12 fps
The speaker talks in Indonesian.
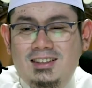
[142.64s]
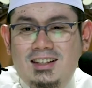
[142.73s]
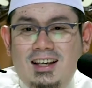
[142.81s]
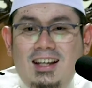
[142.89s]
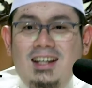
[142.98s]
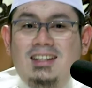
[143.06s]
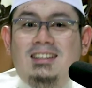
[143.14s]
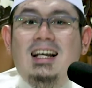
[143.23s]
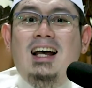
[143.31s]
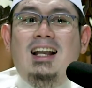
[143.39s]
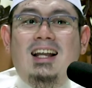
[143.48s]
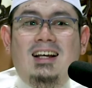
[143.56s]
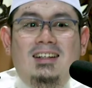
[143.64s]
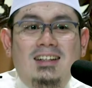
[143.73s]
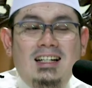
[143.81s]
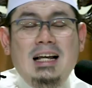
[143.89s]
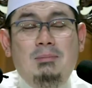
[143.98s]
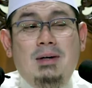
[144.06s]
Nah, ini salah.
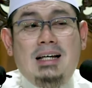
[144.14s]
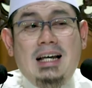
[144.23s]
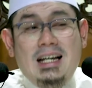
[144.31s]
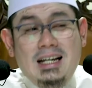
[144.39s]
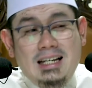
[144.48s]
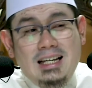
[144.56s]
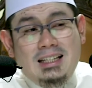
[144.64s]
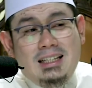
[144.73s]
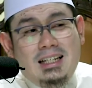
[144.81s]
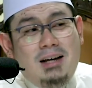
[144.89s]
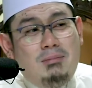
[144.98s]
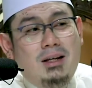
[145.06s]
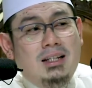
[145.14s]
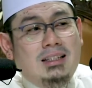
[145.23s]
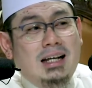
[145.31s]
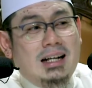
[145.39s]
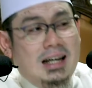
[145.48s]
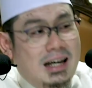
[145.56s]
Kenapa? Karena dia tidak
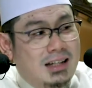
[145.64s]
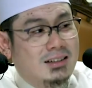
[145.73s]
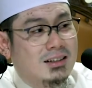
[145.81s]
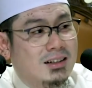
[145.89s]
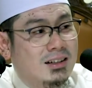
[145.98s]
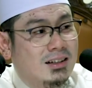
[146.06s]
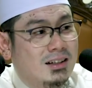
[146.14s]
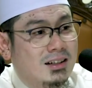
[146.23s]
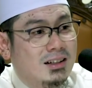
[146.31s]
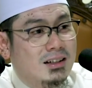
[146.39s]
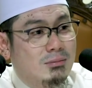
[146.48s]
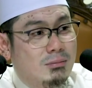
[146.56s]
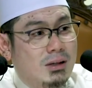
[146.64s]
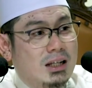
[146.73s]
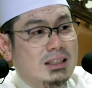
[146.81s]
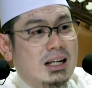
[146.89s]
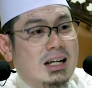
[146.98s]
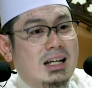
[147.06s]
meletakkan
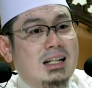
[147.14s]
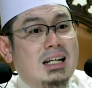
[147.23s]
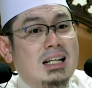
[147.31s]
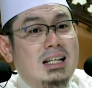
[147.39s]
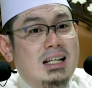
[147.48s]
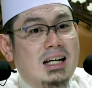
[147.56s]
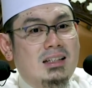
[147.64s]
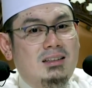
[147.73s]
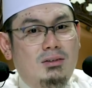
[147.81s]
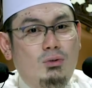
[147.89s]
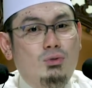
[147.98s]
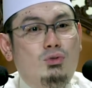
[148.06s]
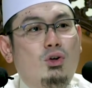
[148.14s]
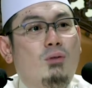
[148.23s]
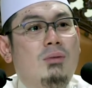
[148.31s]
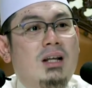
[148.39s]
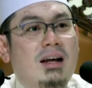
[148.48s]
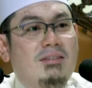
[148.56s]
meletakkan niat
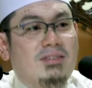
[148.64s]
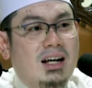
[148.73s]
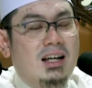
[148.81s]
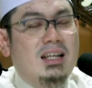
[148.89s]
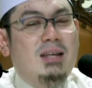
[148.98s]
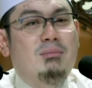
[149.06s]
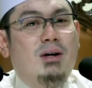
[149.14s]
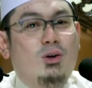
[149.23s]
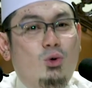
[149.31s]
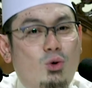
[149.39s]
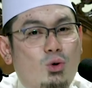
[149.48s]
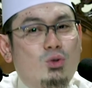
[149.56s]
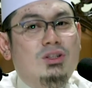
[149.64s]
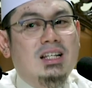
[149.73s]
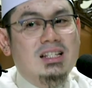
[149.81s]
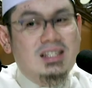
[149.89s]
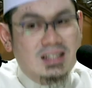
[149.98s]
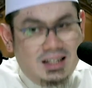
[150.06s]
untuk menafkahi mengurus
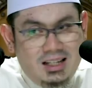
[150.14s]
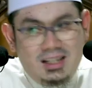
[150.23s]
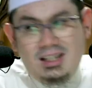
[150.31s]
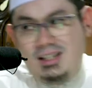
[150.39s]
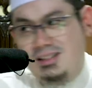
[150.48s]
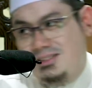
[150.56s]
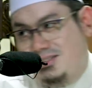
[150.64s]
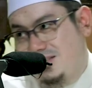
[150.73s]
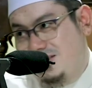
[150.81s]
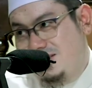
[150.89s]
istri.